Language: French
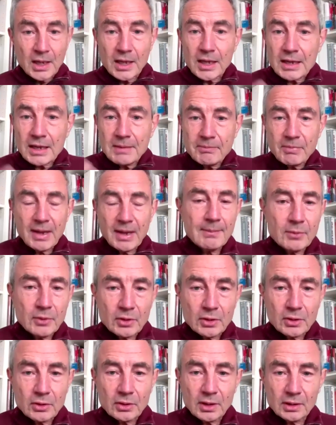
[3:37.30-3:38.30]
Et même
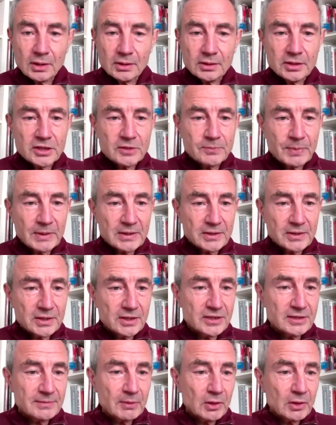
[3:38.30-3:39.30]
euh,
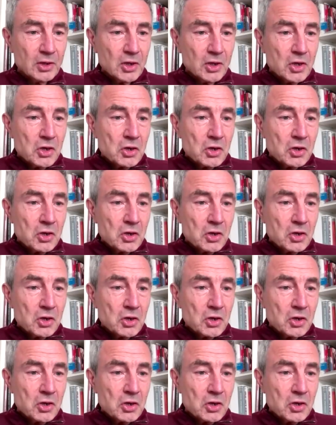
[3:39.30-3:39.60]
l'antispécisme,